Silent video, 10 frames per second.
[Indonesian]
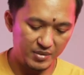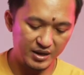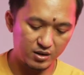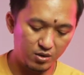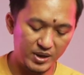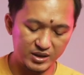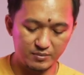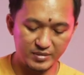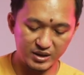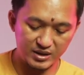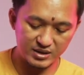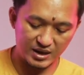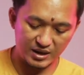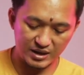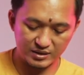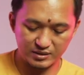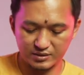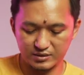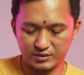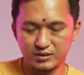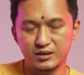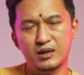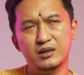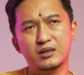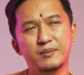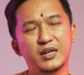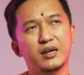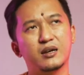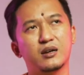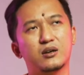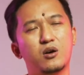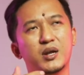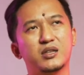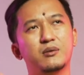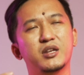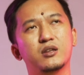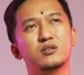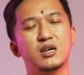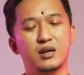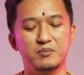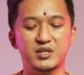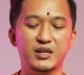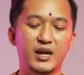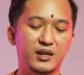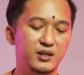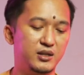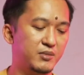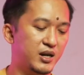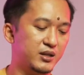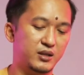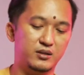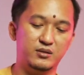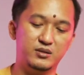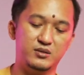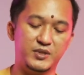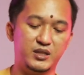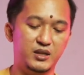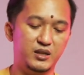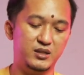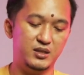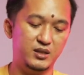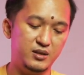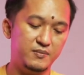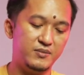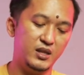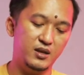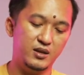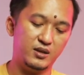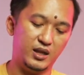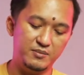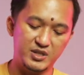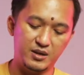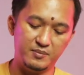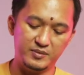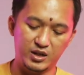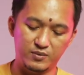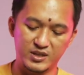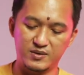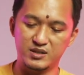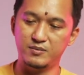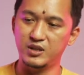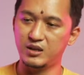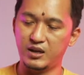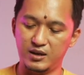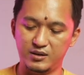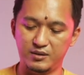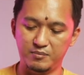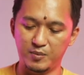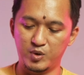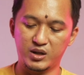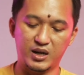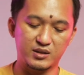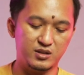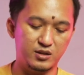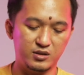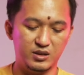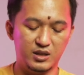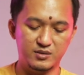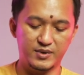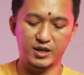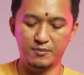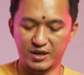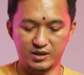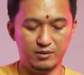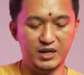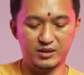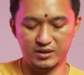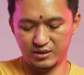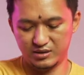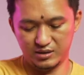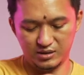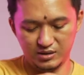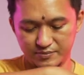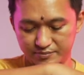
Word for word: banyak kompartemen yang sangat gimana ya kompartemennya itu sangat bisa diandelin banget gitu seperti di sini kalian bisa naruh macam-macam ini kayak memory card slot dan sebagainya baterai-baterai di sini